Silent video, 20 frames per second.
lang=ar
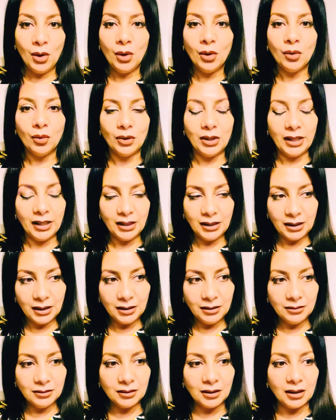
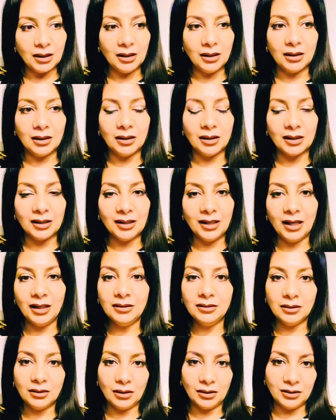ولكن آه،
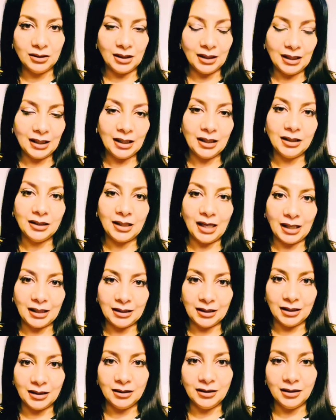كان رد خالد
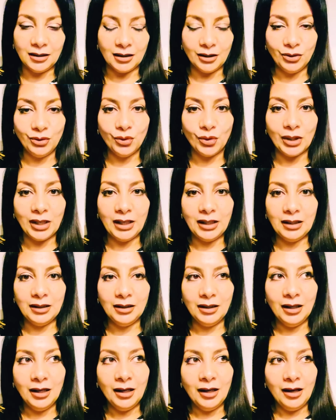عناني أنه قال
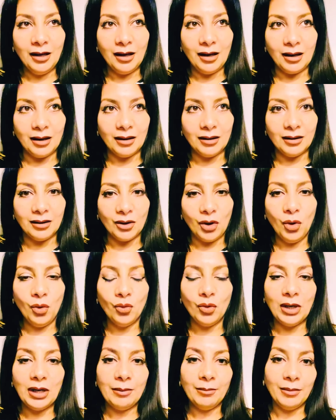آه،
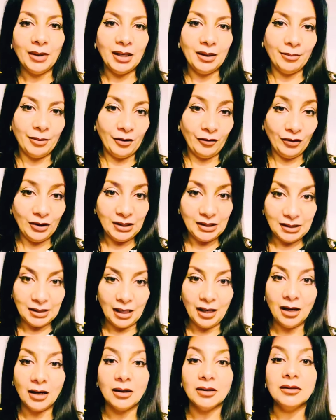هو لما يبقى في
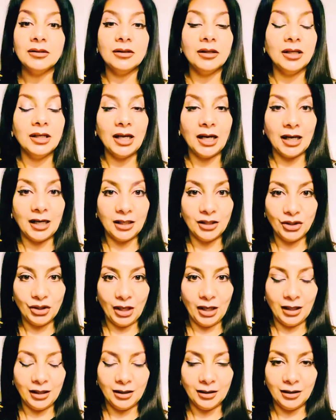سياحة أصلا
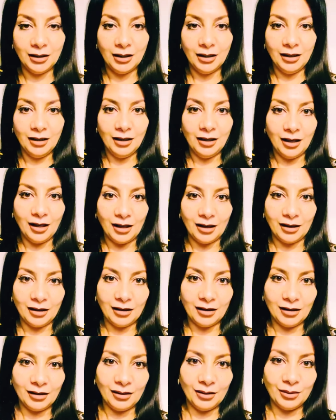علشان
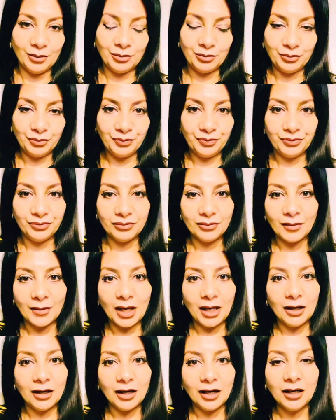آه،
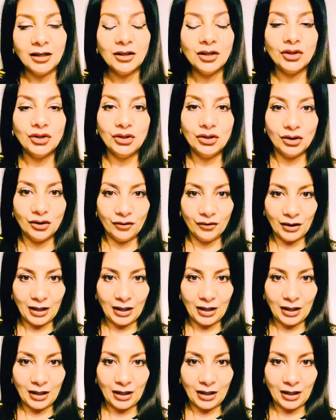احنا نصرف